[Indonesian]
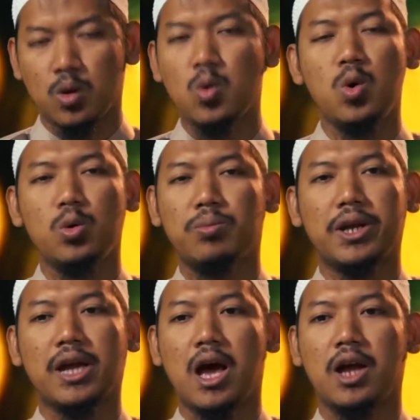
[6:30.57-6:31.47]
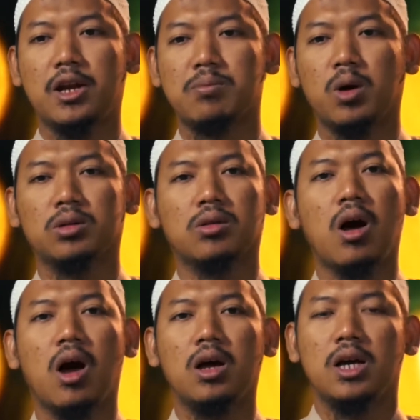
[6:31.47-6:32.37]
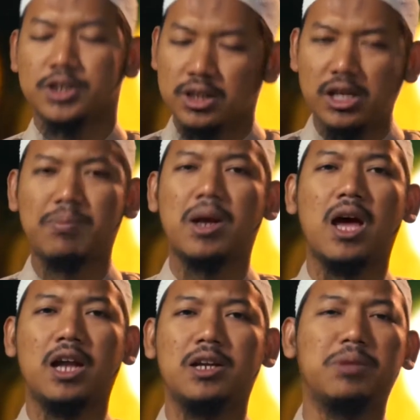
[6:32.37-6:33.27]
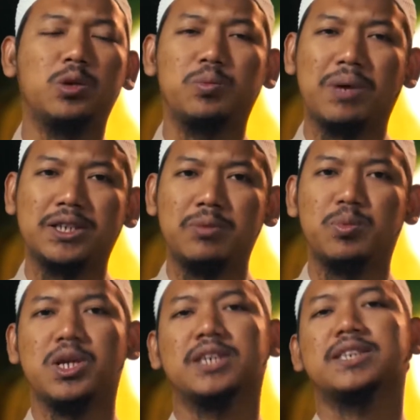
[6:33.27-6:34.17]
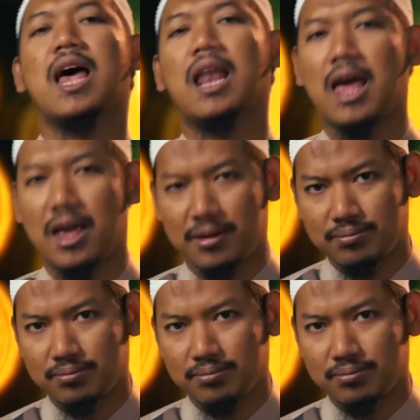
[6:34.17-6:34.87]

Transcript: Kullu bani Adam khata. Setiap anak Adam itu pasti punya salah